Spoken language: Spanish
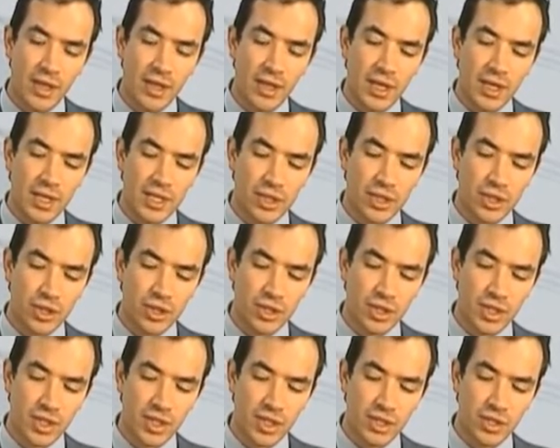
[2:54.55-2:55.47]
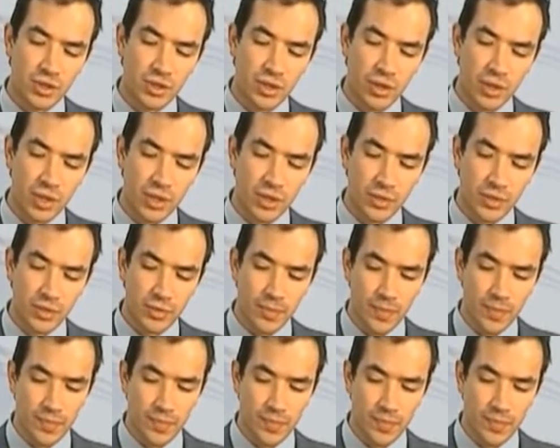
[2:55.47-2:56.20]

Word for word: que estoy escogiendo.